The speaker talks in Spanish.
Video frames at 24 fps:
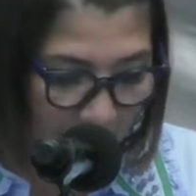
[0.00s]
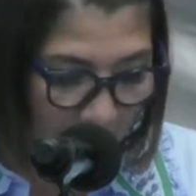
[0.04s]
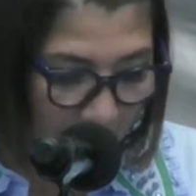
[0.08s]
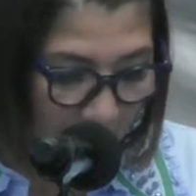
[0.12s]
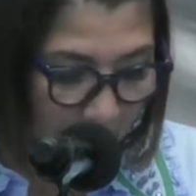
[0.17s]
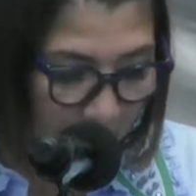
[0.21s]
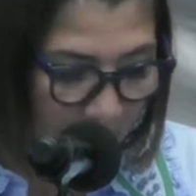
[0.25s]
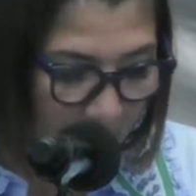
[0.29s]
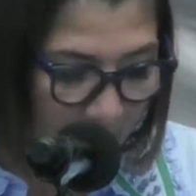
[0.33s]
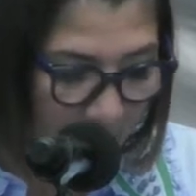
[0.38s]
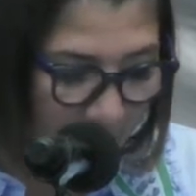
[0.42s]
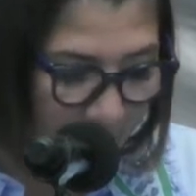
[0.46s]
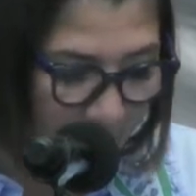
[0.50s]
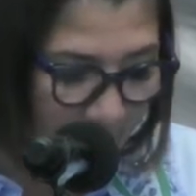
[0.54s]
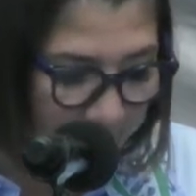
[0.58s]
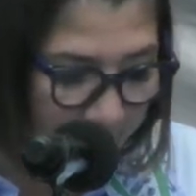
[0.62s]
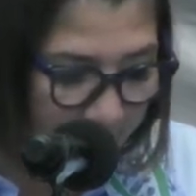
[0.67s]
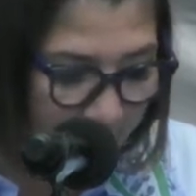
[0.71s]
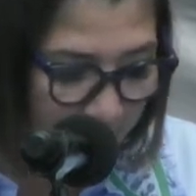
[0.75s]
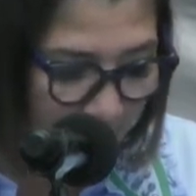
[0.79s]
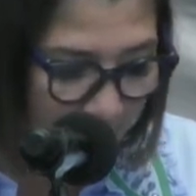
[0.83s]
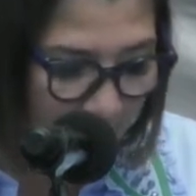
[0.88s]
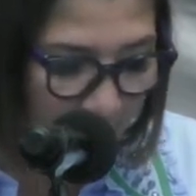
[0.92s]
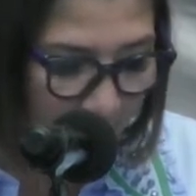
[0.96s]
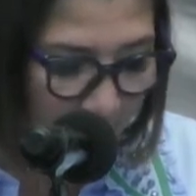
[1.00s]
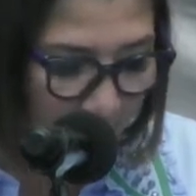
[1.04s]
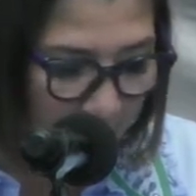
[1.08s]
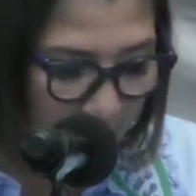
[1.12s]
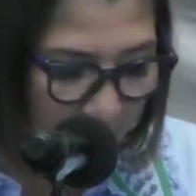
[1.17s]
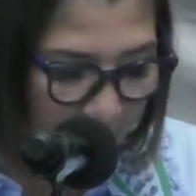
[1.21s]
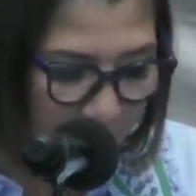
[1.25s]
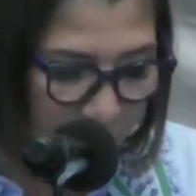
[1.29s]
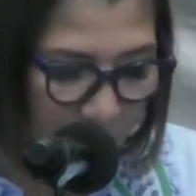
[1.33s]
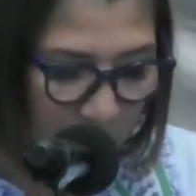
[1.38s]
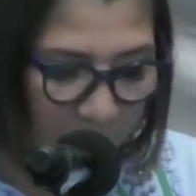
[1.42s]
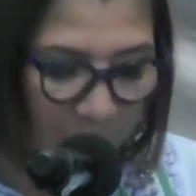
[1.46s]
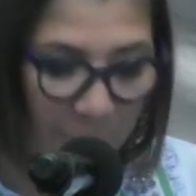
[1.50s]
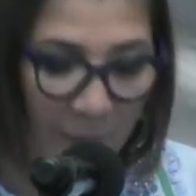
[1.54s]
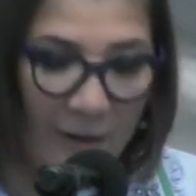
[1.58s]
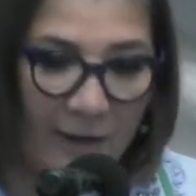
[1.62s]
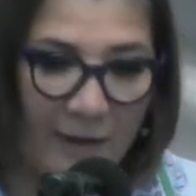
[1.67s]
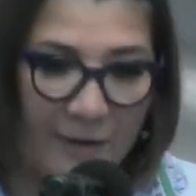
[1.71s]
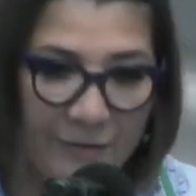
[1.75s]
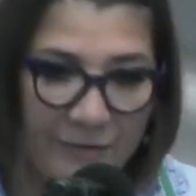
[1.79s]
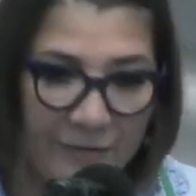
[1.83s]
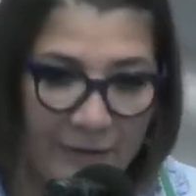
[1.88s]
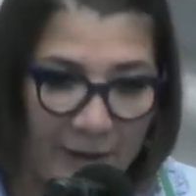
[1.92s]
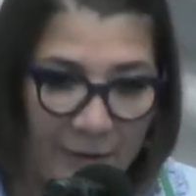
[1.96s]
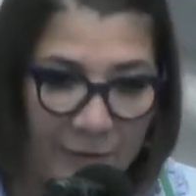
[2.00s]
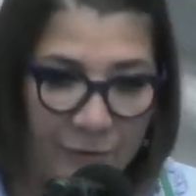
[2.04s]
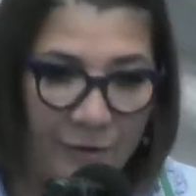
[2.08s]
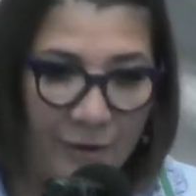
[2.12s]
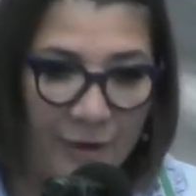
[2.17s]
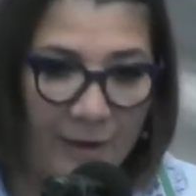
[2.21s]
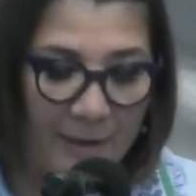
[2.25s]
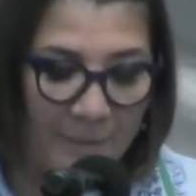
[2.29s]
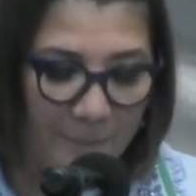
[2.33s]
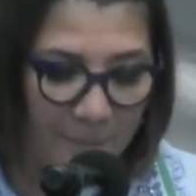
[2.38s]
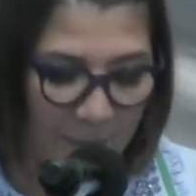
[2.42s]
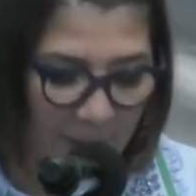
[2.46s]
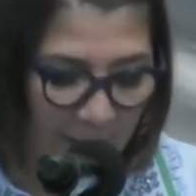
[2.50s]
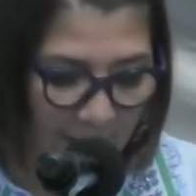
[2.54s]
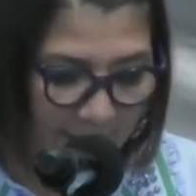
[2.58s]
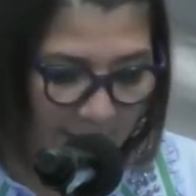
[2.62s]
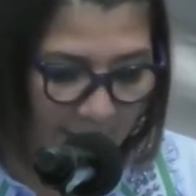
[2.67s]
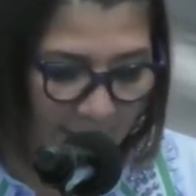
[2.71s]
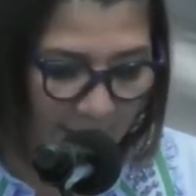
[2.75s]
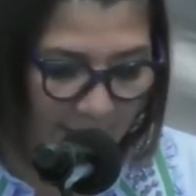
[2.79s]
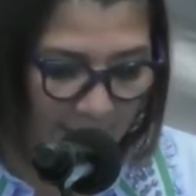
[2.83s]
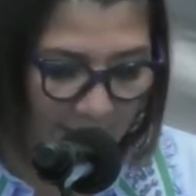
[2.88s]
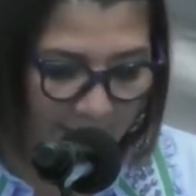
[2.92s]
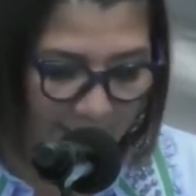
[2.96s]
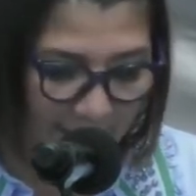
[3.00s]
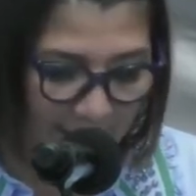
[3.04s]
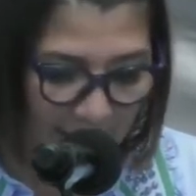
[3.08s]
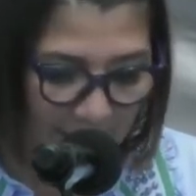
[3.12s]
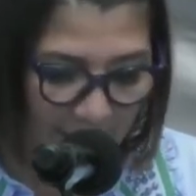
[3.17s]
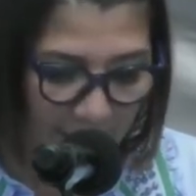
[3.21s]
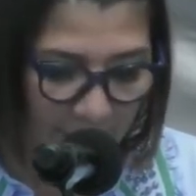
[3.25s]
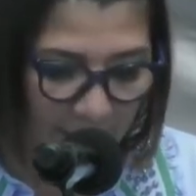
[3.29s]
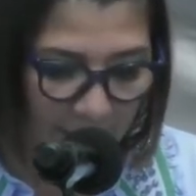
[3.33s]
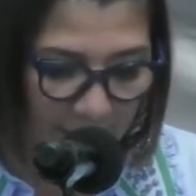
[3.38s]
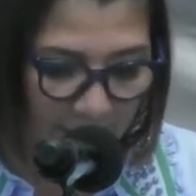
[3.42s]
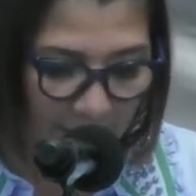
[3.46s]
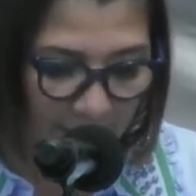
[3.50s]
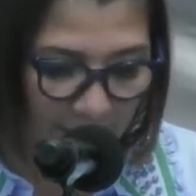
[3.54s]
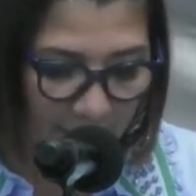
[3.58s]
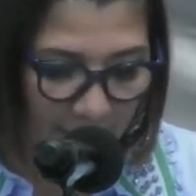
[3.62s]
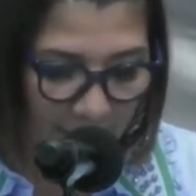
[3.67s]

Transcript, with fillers: para evitar el paso por el centro de Playa del Carmen,